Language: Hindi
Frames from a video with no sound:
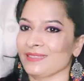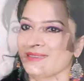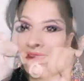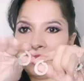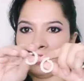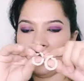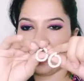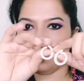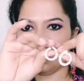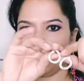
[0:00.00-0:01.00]
सो गाइज
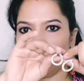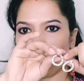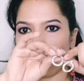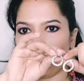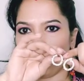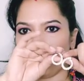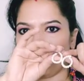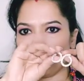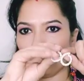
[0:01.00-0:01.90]
नेक्स्ट ये कॉम्बो